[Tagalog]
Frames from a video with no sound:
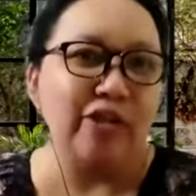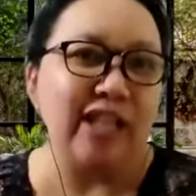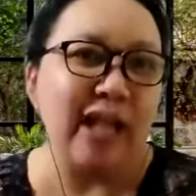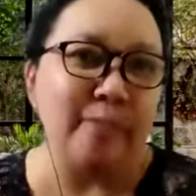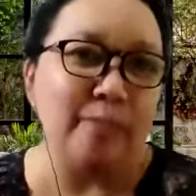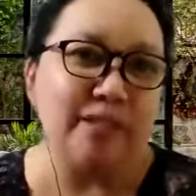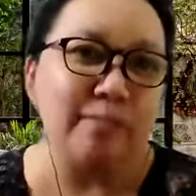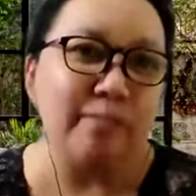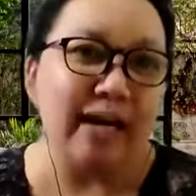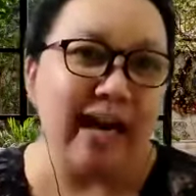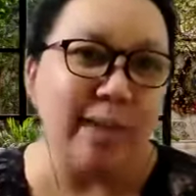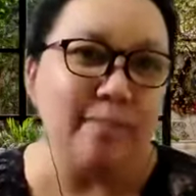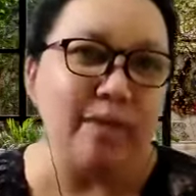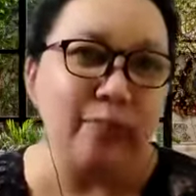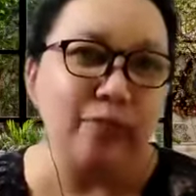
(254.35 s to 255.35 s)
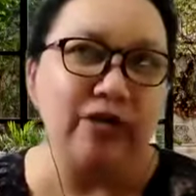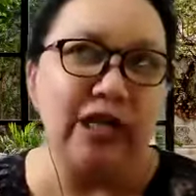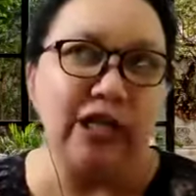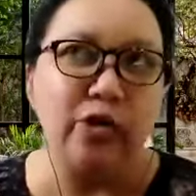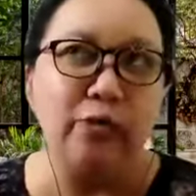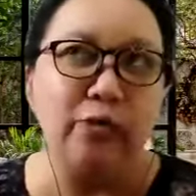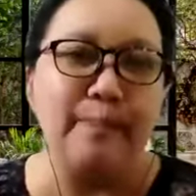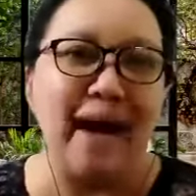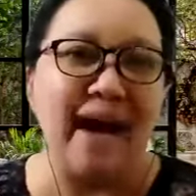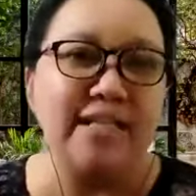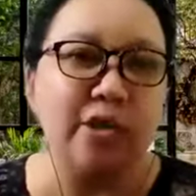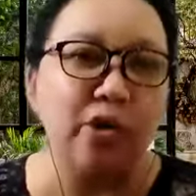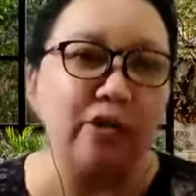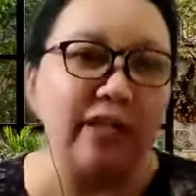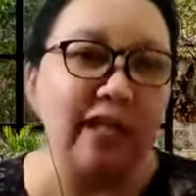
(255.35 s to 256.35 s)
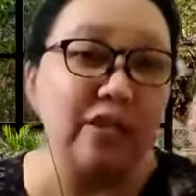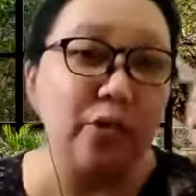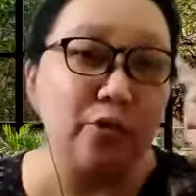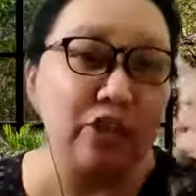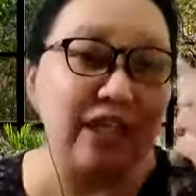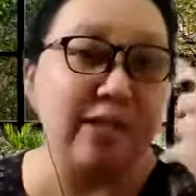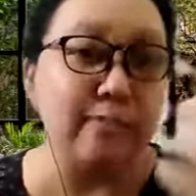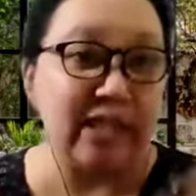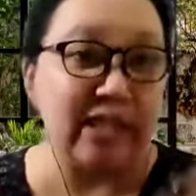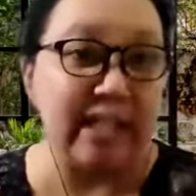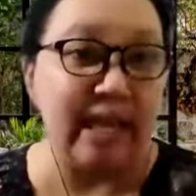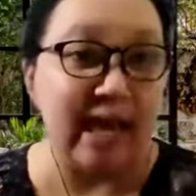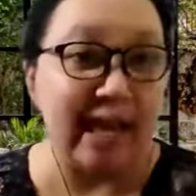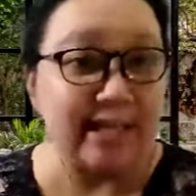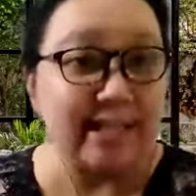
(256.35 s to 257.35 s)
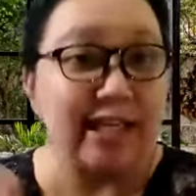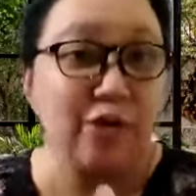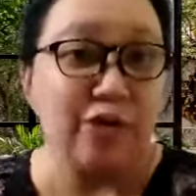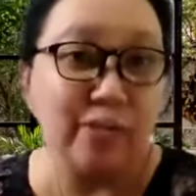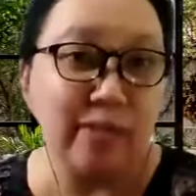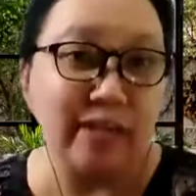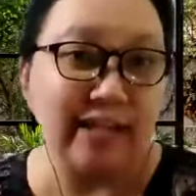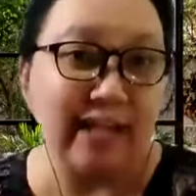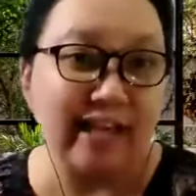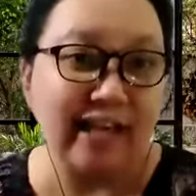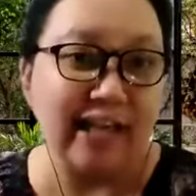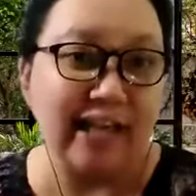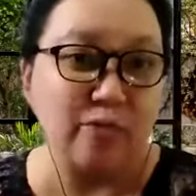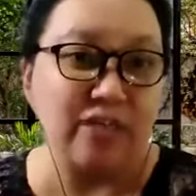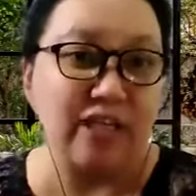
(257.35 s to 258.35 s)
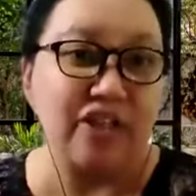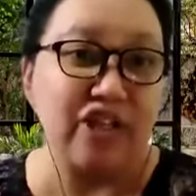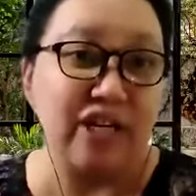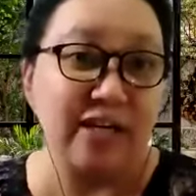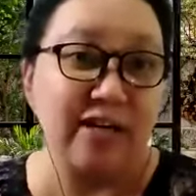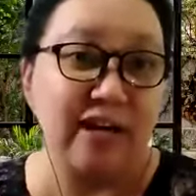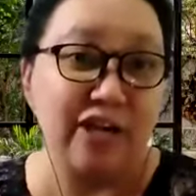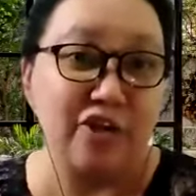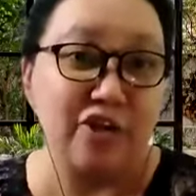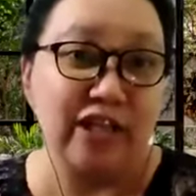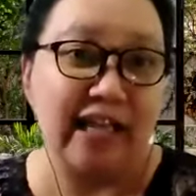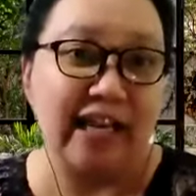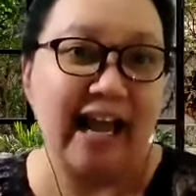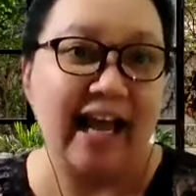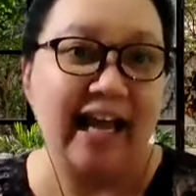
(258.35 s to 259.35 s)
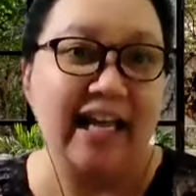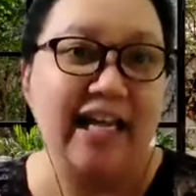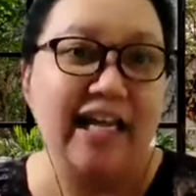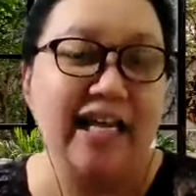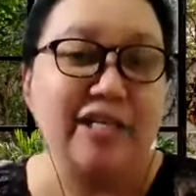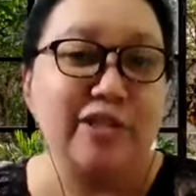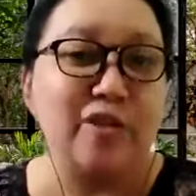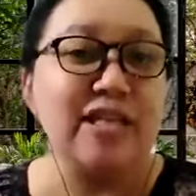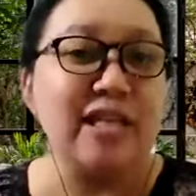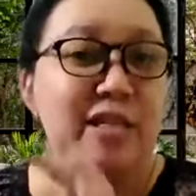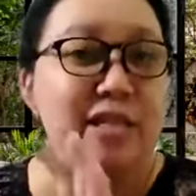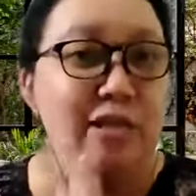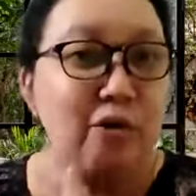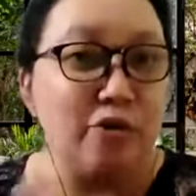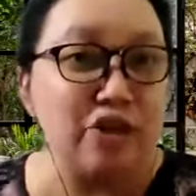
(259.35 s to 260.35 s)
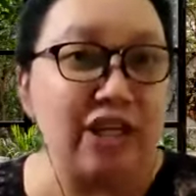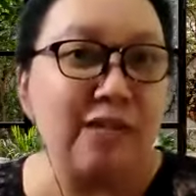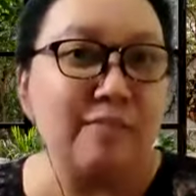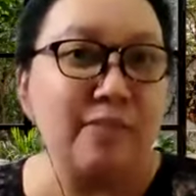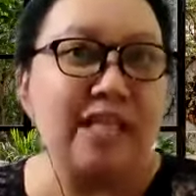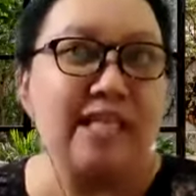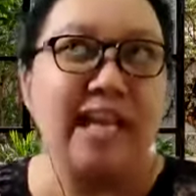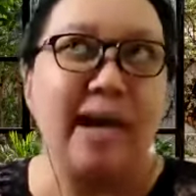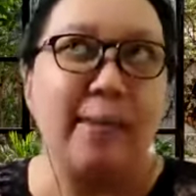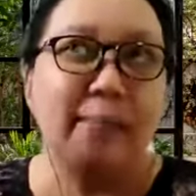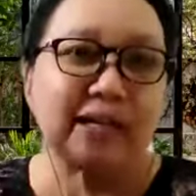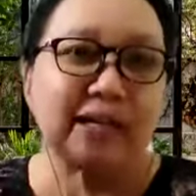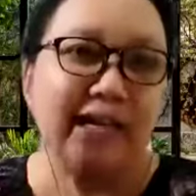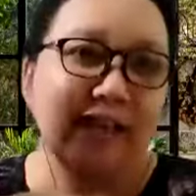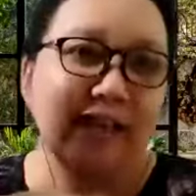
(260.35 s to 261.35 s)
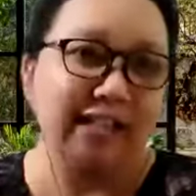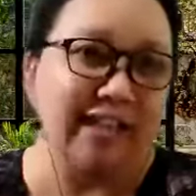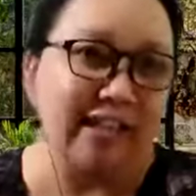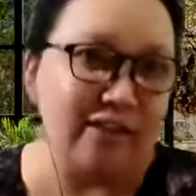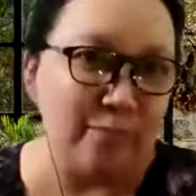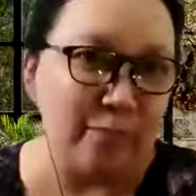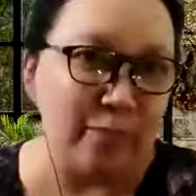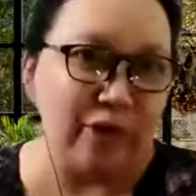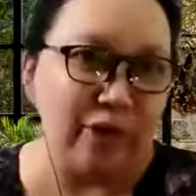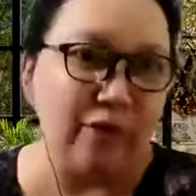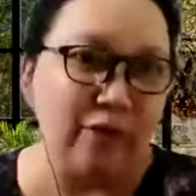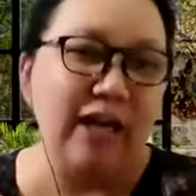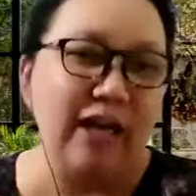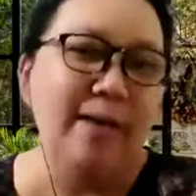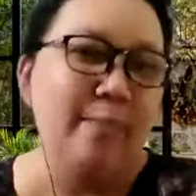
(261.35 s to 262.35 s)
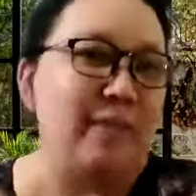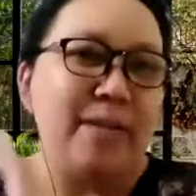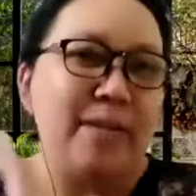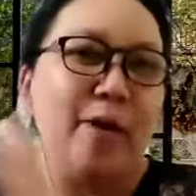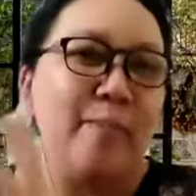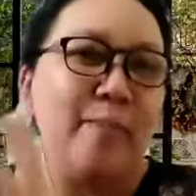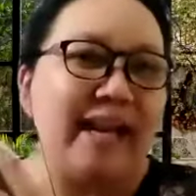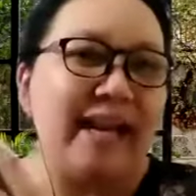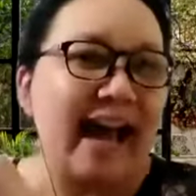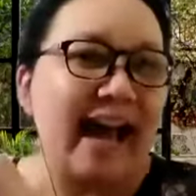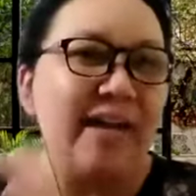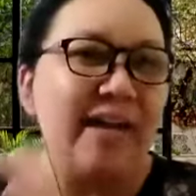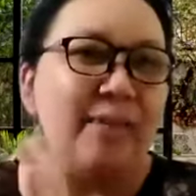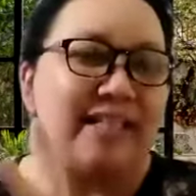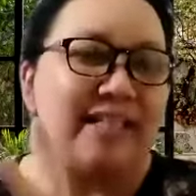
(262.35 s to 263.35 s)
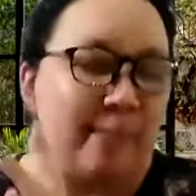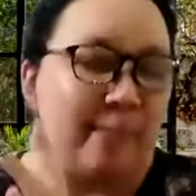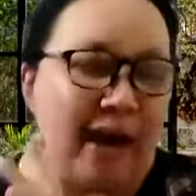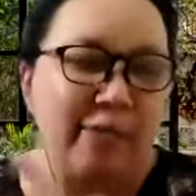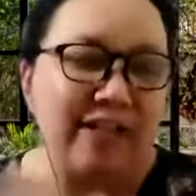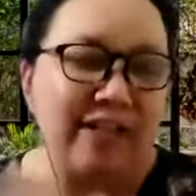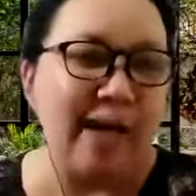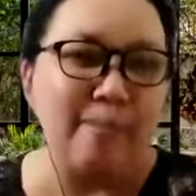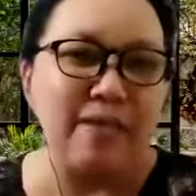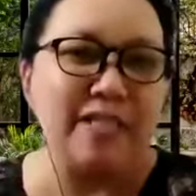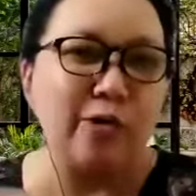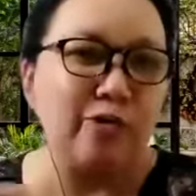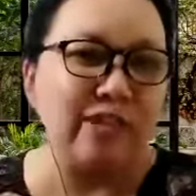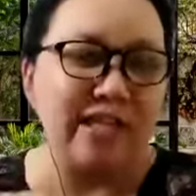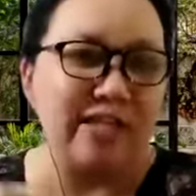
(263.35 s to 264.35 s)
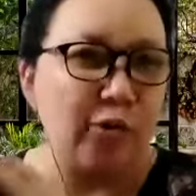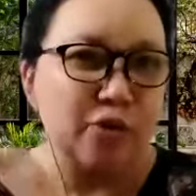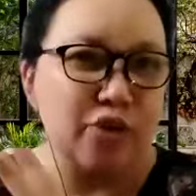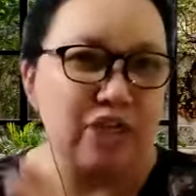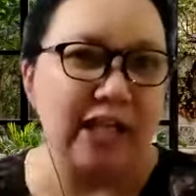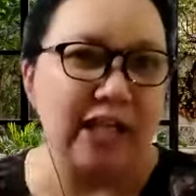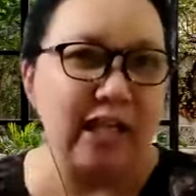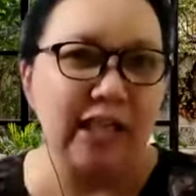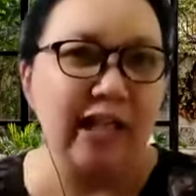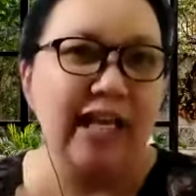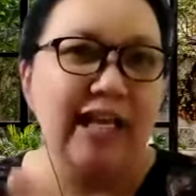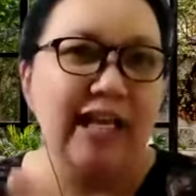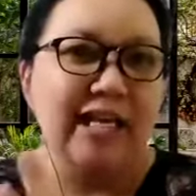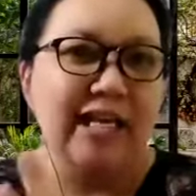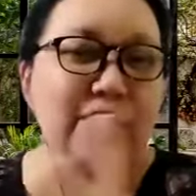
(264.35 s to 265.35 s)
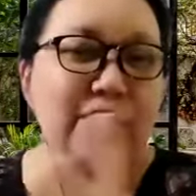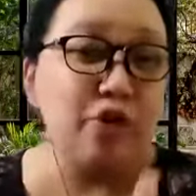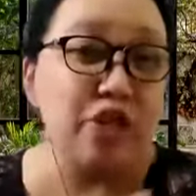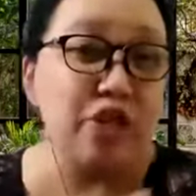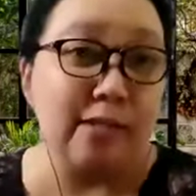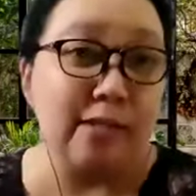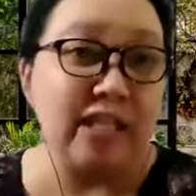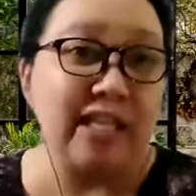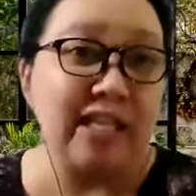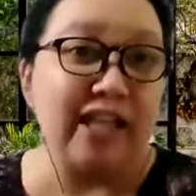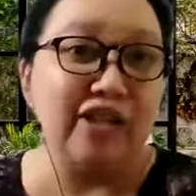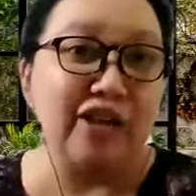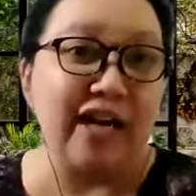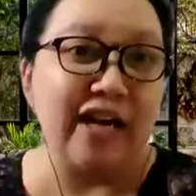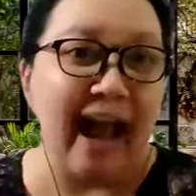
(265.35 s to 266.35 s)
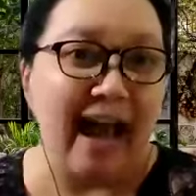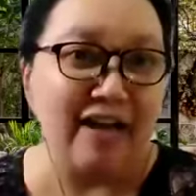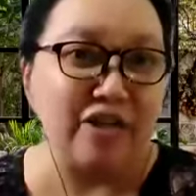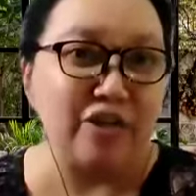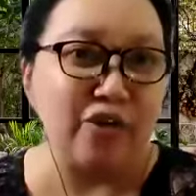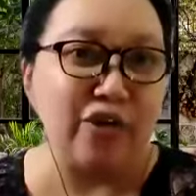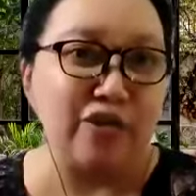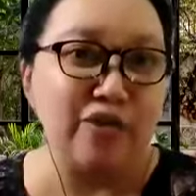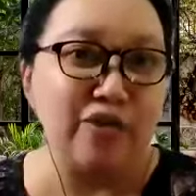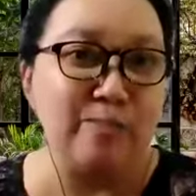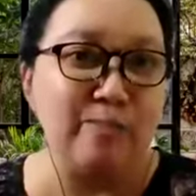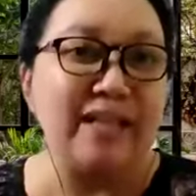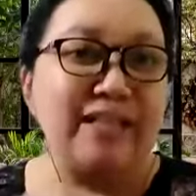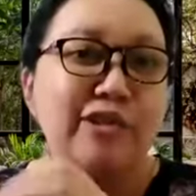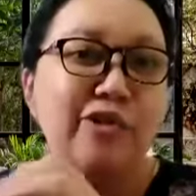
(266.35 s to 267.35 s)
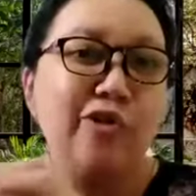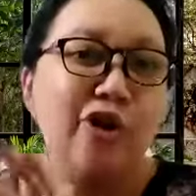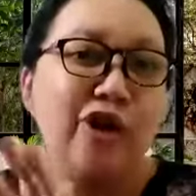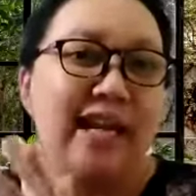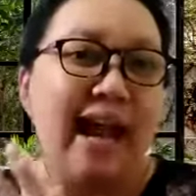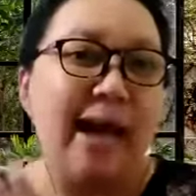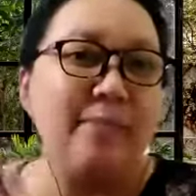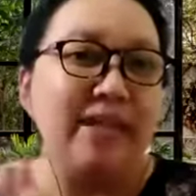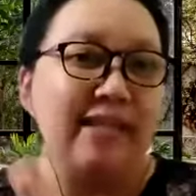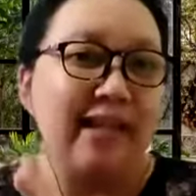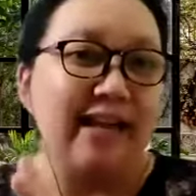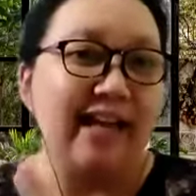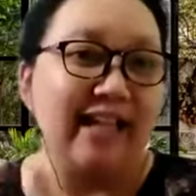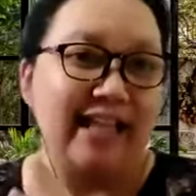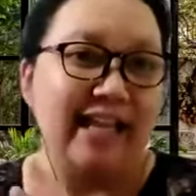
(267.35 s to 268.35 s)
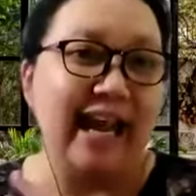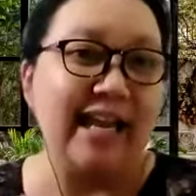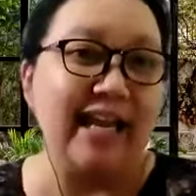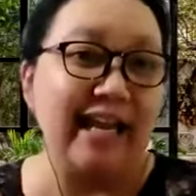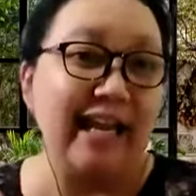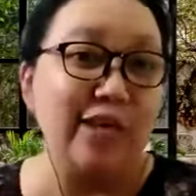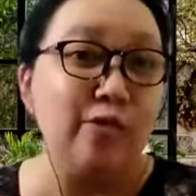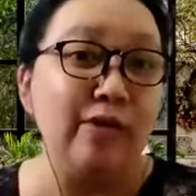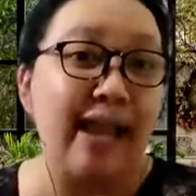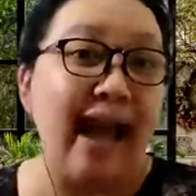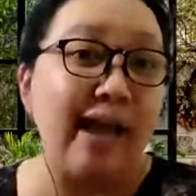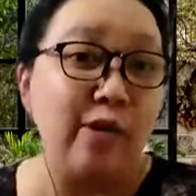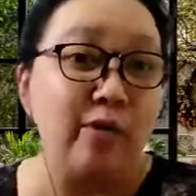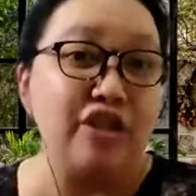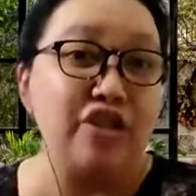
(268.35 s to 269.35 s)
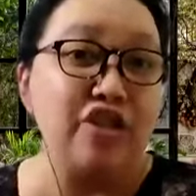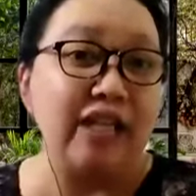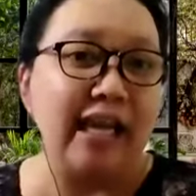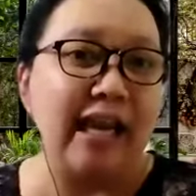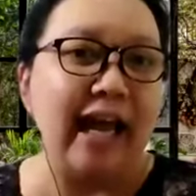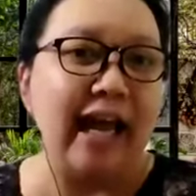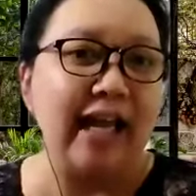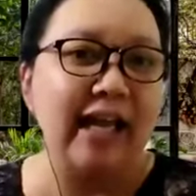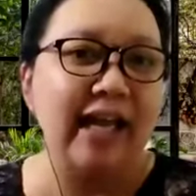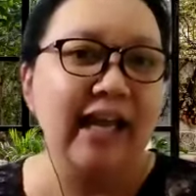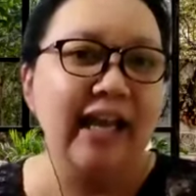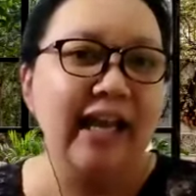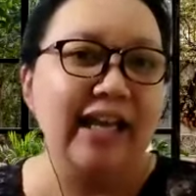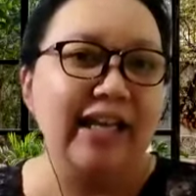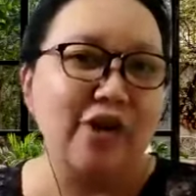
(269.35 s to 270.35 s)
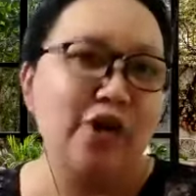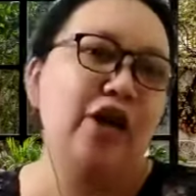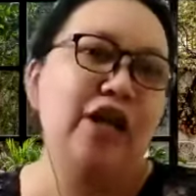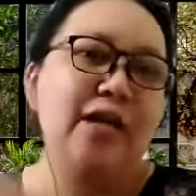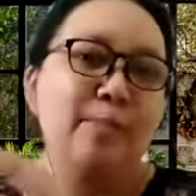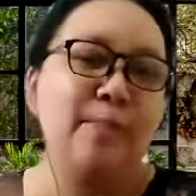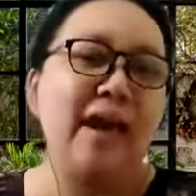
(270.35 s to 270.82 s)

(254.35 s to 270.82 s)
Tapos marami po ditong pasok ng social media kasi yun naman talaga yung sa generation nila. So sa social media, pag nakikita nyo po yung, basta po may lalabas sa bawat episode na social social media interactions, mas doon namin talaga nilalagay yung language nila. Yun. Yun.